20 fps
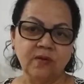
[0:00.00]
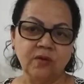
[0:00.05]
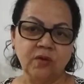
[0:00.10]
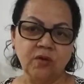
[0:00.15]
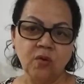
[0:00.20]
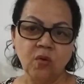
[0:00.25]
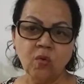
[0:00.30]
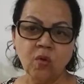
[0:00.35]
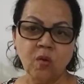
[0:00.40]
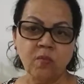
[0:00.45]

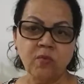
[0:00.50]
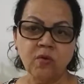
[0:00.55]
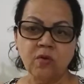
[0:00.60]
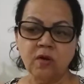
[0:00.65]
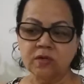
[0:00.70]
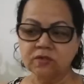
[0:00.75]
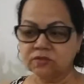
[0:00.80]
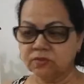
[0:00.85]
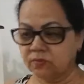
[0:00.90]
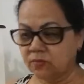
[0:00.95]
Eu, como
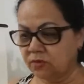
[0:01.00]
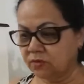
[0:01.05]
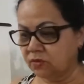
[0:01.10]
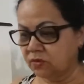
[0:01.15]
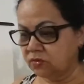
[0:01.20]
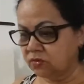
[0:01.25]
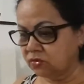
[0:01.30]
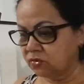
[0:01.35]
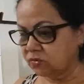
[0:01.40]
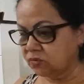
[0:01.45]
gosto muito
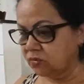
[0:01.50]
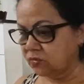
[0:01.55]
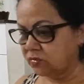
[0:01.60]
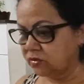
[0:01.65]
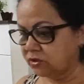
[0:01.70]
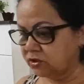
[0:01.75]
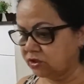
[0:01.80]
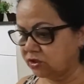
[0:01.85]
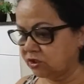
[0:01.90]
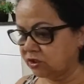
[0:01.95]
do
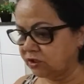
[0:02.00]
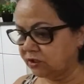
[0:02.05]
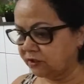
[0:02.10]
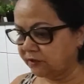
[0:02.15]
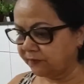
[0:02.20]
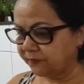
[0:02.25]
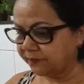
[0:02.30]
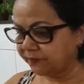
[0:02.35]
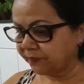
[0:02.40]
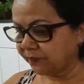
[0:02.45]
suco
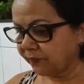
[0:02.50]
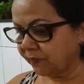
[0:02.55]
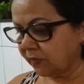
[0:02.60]
de